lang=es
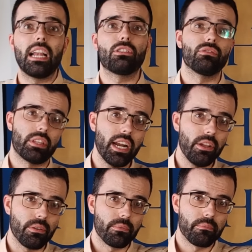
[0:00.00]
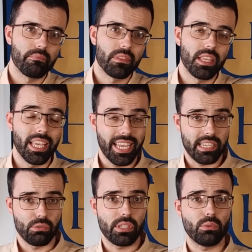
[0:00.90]
al contrario,
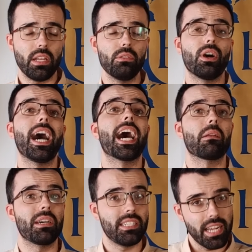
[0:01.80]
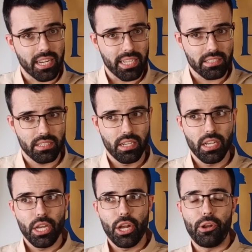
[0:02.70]
que si está usando armas largas,
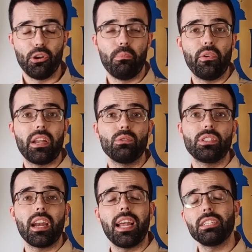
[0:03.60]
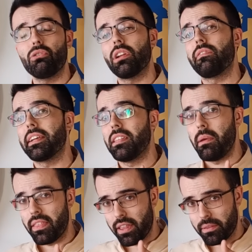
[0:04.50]
no podrá usarlas con
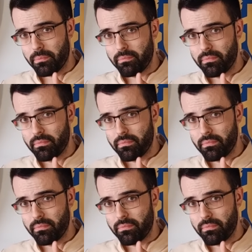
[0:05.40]
efectividad.